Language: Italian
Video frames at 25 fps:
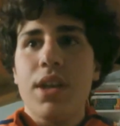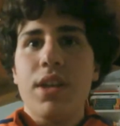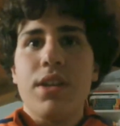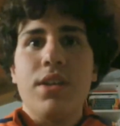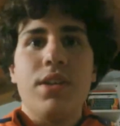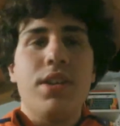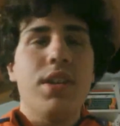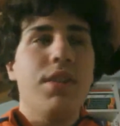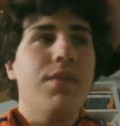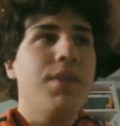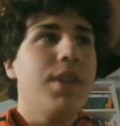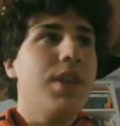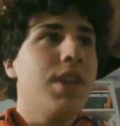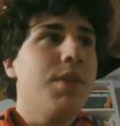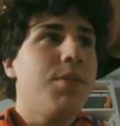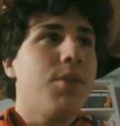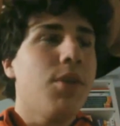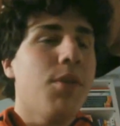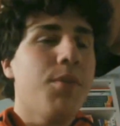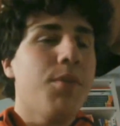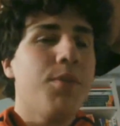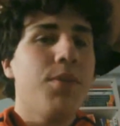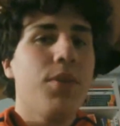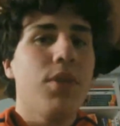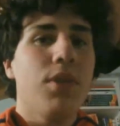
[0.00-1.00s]
Si vede
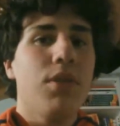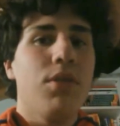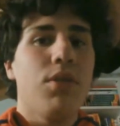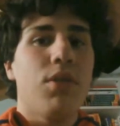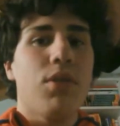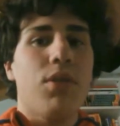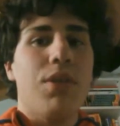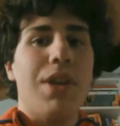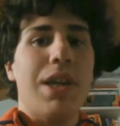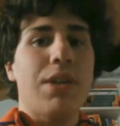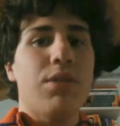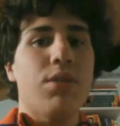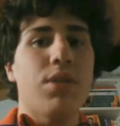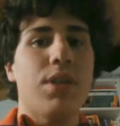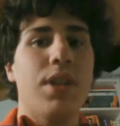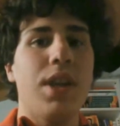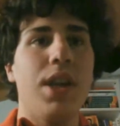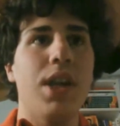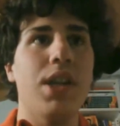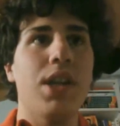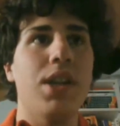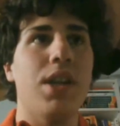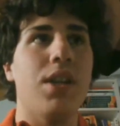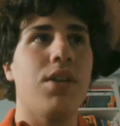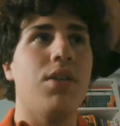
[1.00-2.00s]
proprio il loro lato
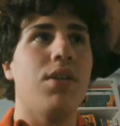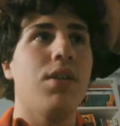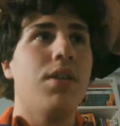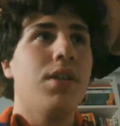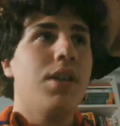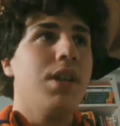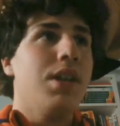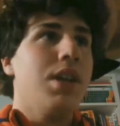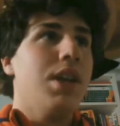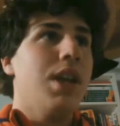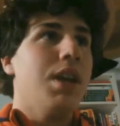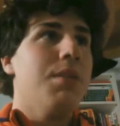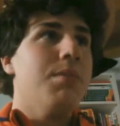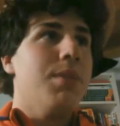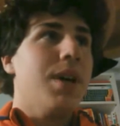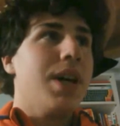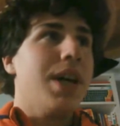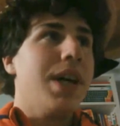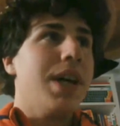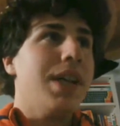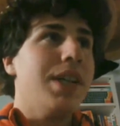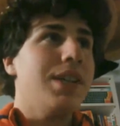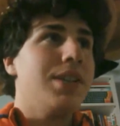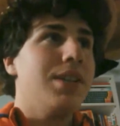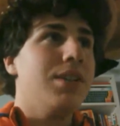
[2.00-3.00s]
tenero e
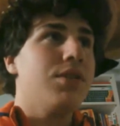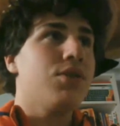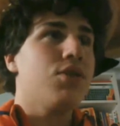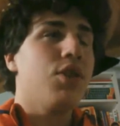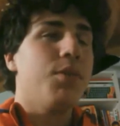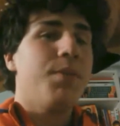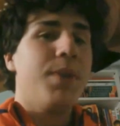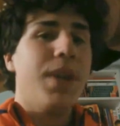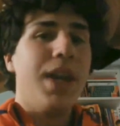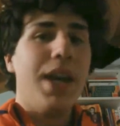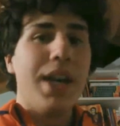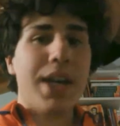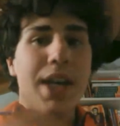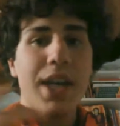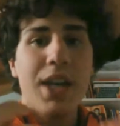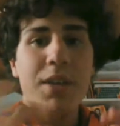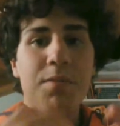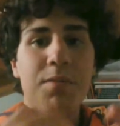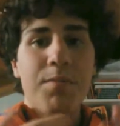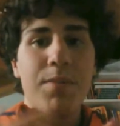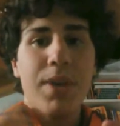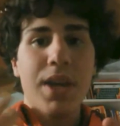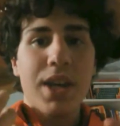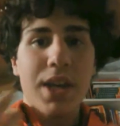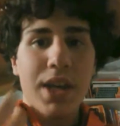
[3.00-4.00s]
magari si scopre anche il
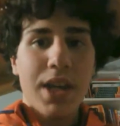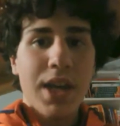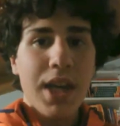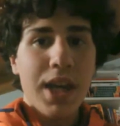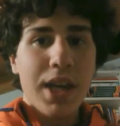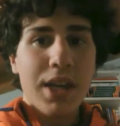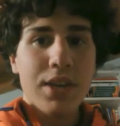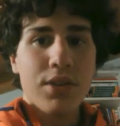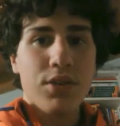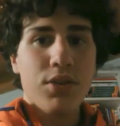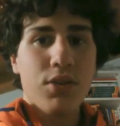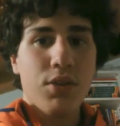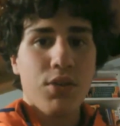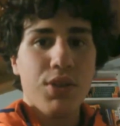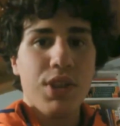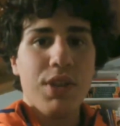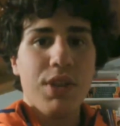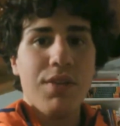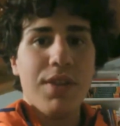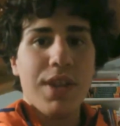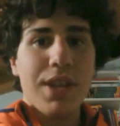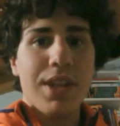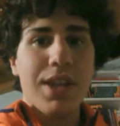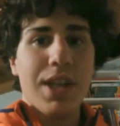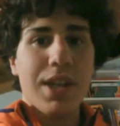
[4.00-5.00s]
perché sono
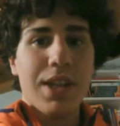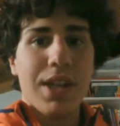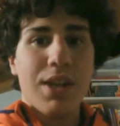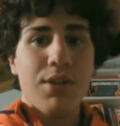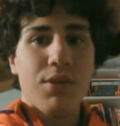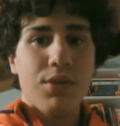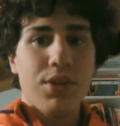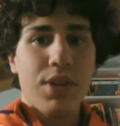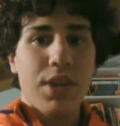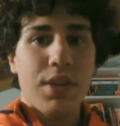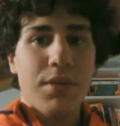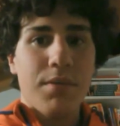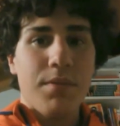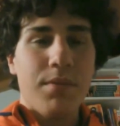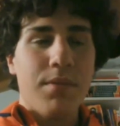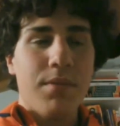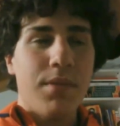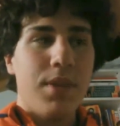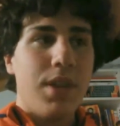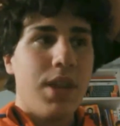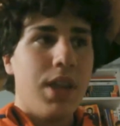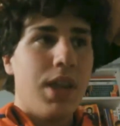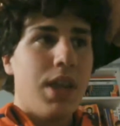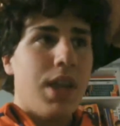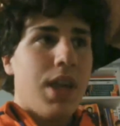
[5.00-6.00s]
diventate così.
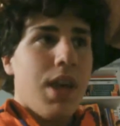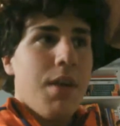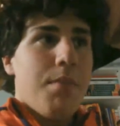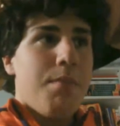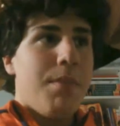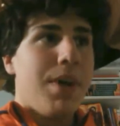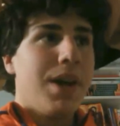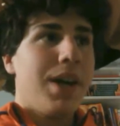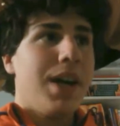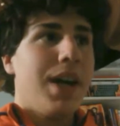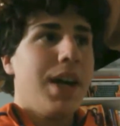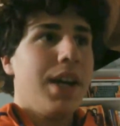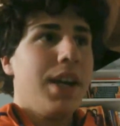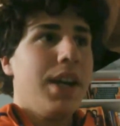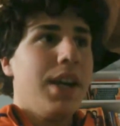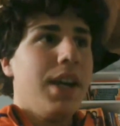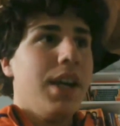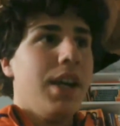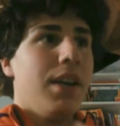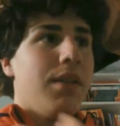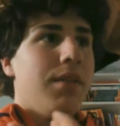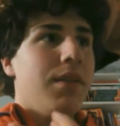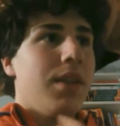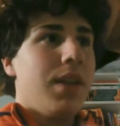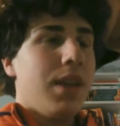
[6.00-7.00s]

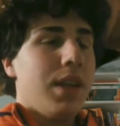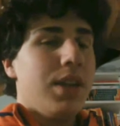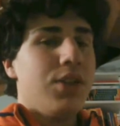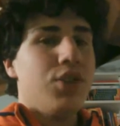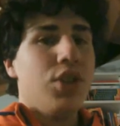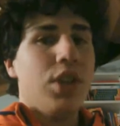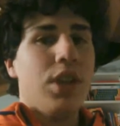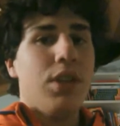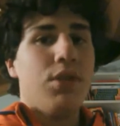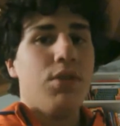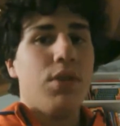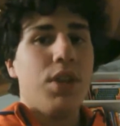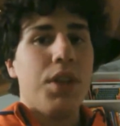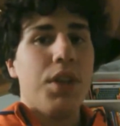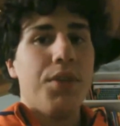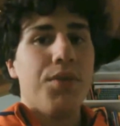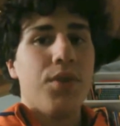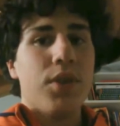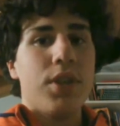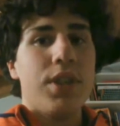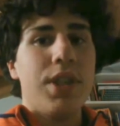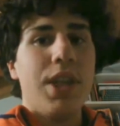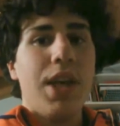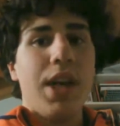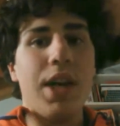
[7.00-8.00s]
Magari genitori
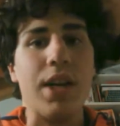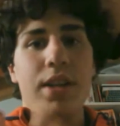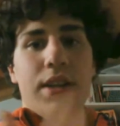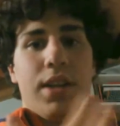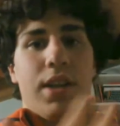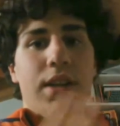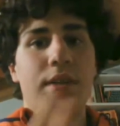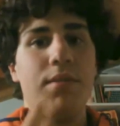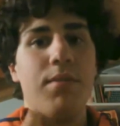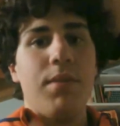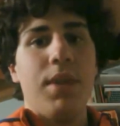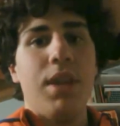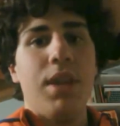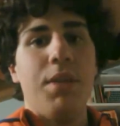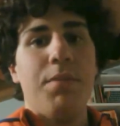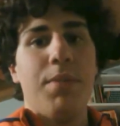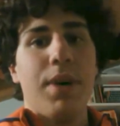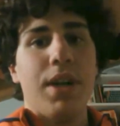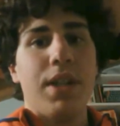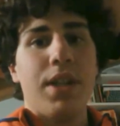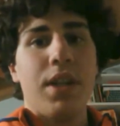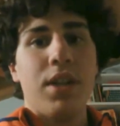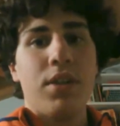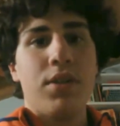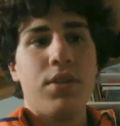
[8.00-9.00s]
divorziati, il
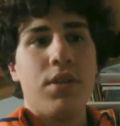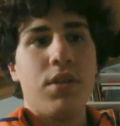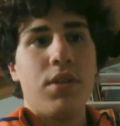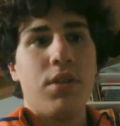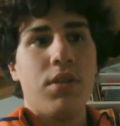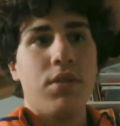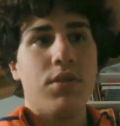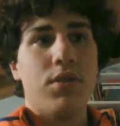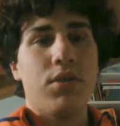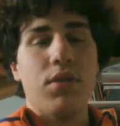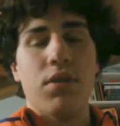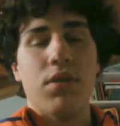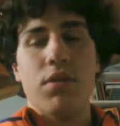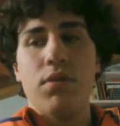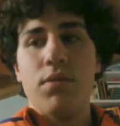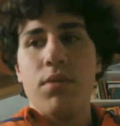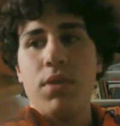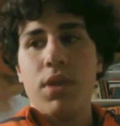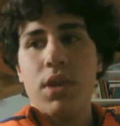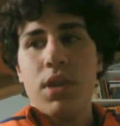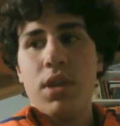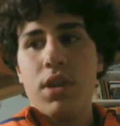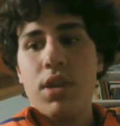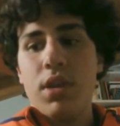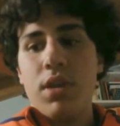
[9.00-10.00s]
padre stronzo,
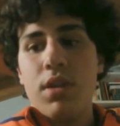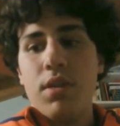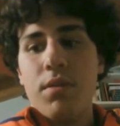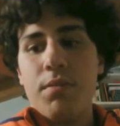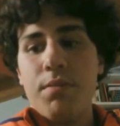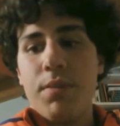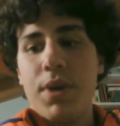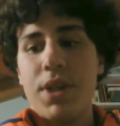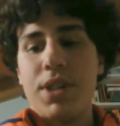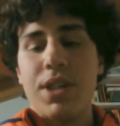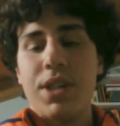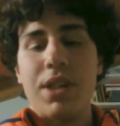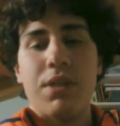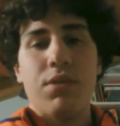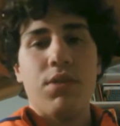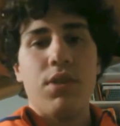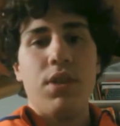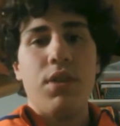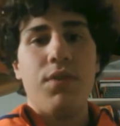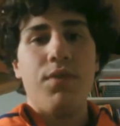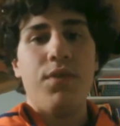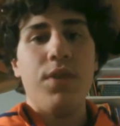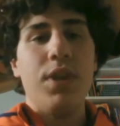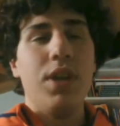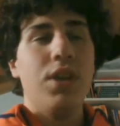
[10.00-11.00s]
passato
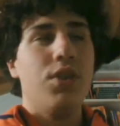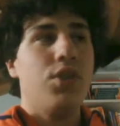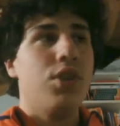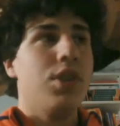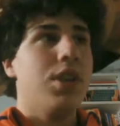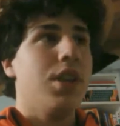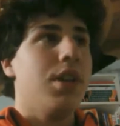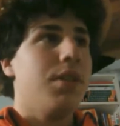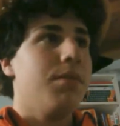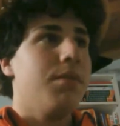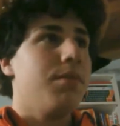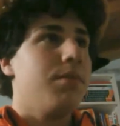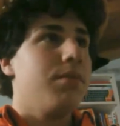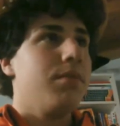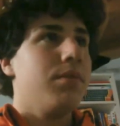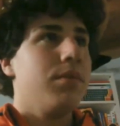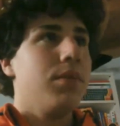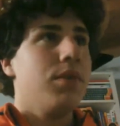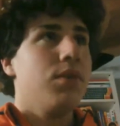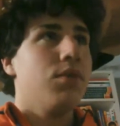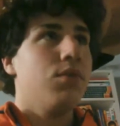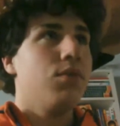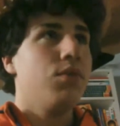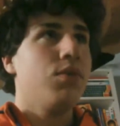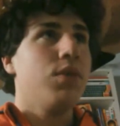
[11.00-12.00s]
difficile,
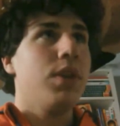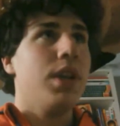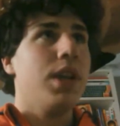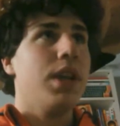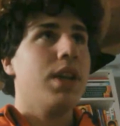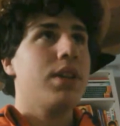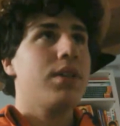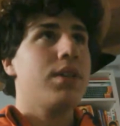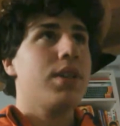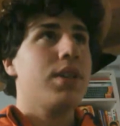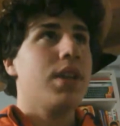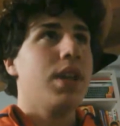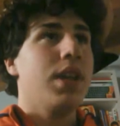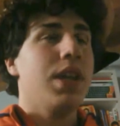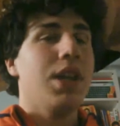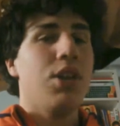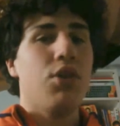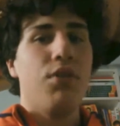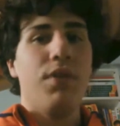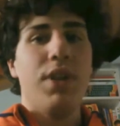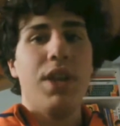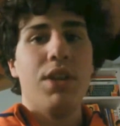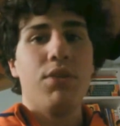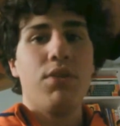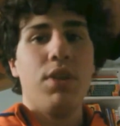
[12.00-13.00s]
un ex che gli ha
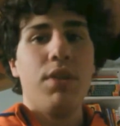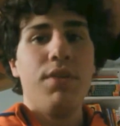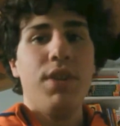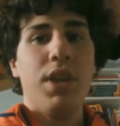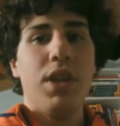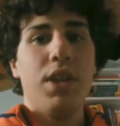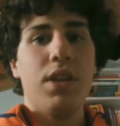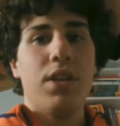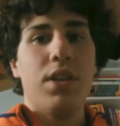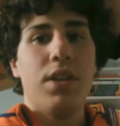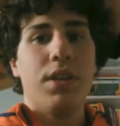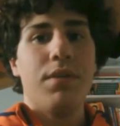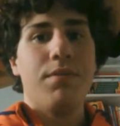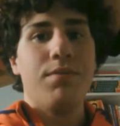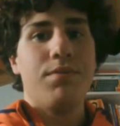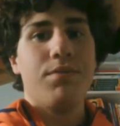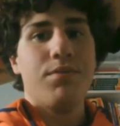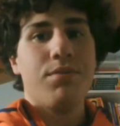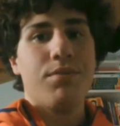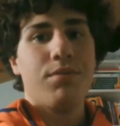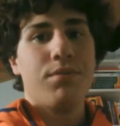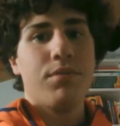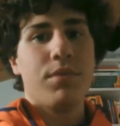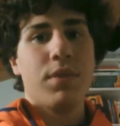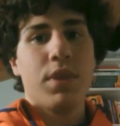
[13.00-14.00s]
rovinato la vita
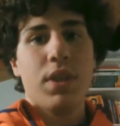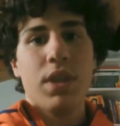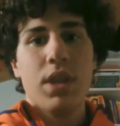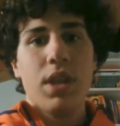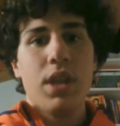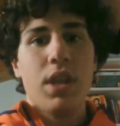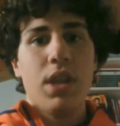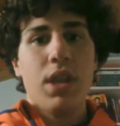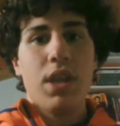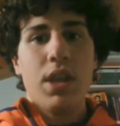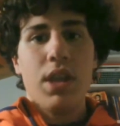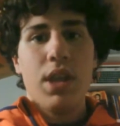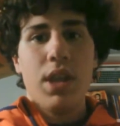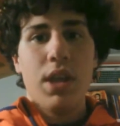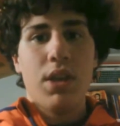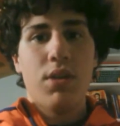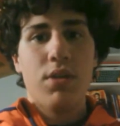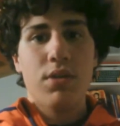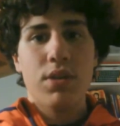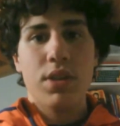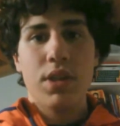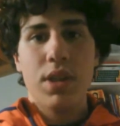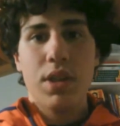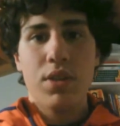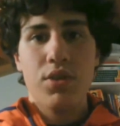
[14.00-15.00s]
e
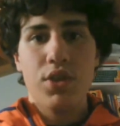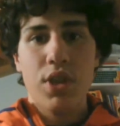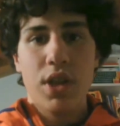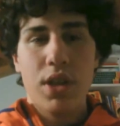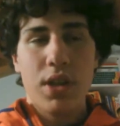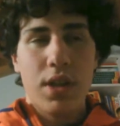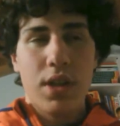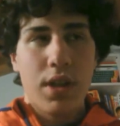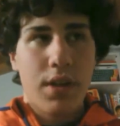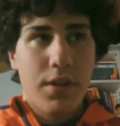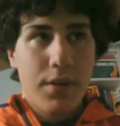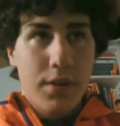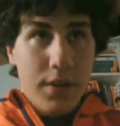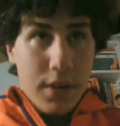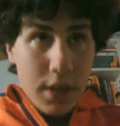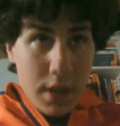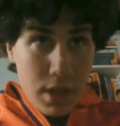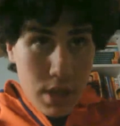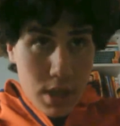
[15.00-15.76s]
cose del genere.